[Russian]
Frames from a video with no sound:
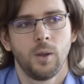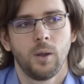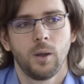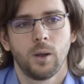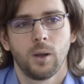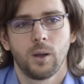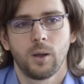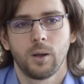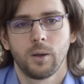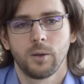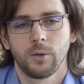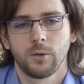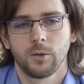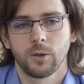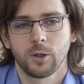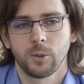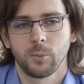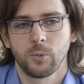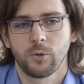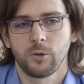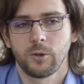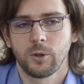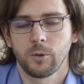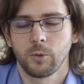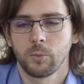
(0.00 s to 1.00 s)
А
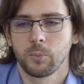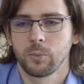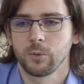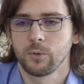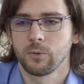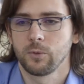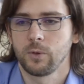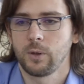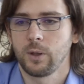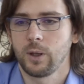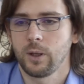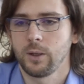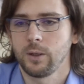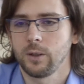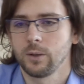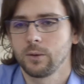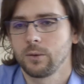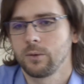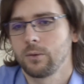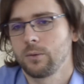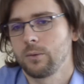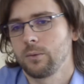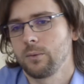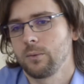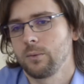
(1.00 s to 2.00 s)
CRM-система
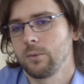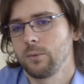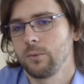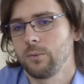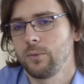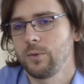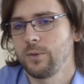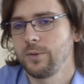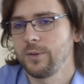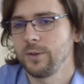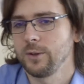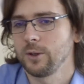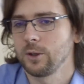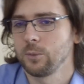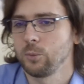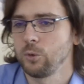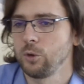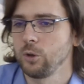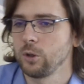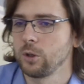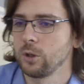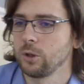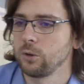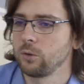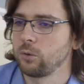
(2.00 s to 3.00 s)
позволяет э, вести
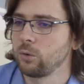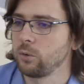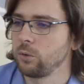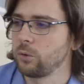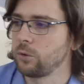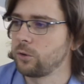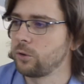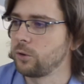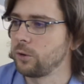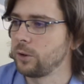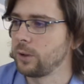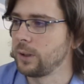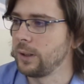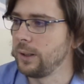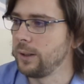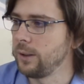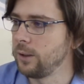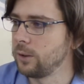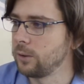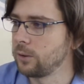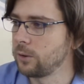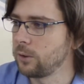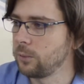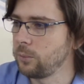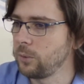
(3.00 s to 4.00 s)
коммуникацию с
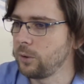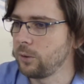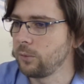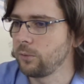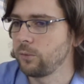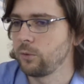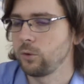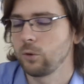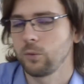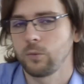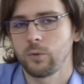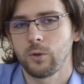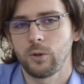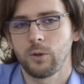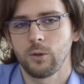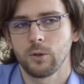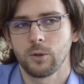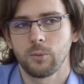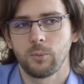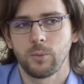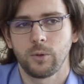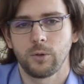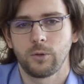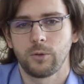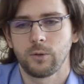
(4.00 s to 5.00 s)
клиентами все в
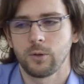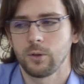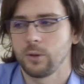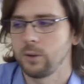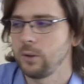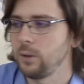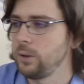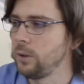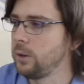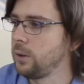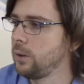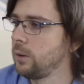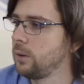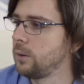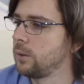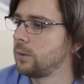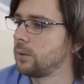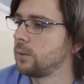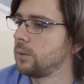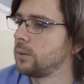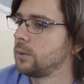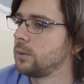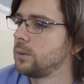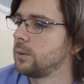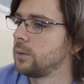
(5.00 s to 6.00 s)
едином месте и
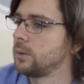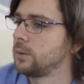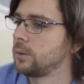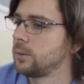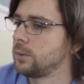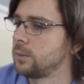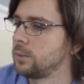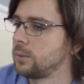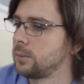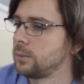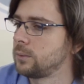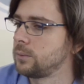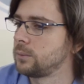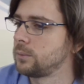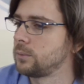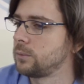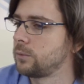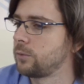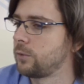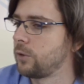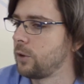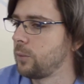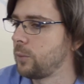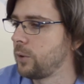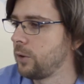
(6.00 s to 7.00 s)
а,
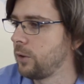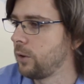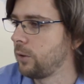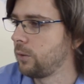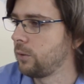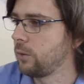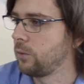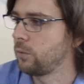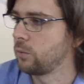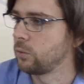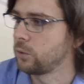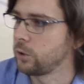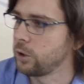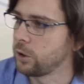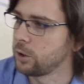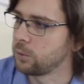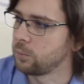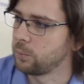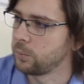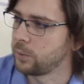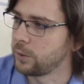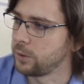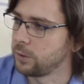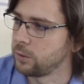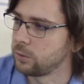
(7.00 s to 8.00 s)
взаимодействовать внутри
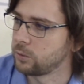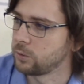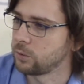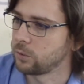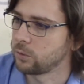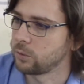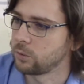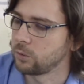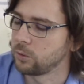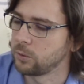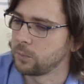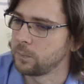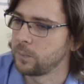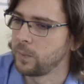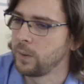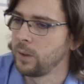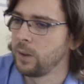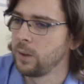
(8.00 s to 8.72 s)
компании друг с другом.